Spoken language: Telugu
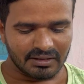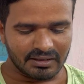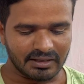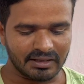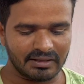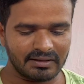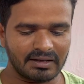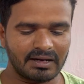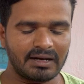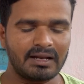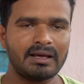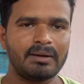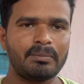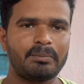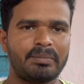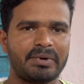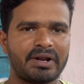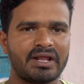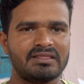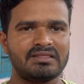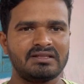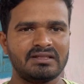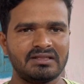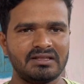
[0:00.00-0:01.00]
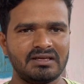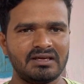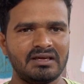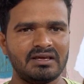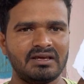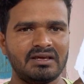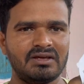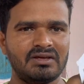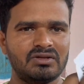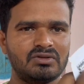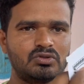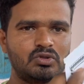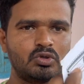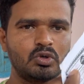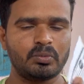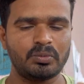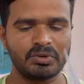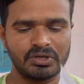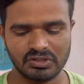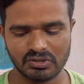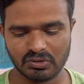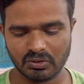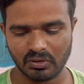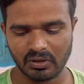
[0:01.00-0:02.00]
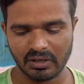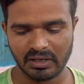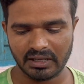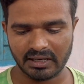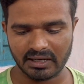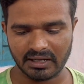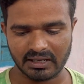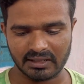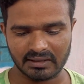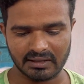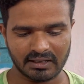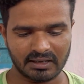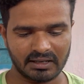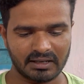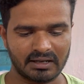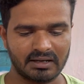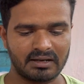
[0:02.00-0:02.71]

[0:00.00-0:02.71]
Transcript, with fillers: ఏంటంటే ప్రతిదీ చూపించుకోలేం కదా